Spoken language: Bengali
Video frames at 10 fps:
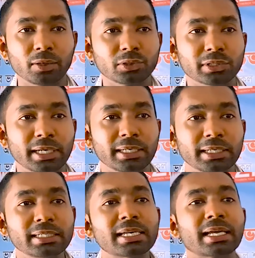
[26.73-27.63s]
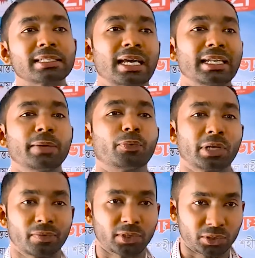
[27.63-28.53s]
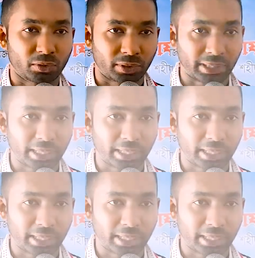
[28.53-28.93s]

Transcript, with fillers: মানুষকে নিজেকে জ্বালিয়ে পুড়িয়ে ভস্য করে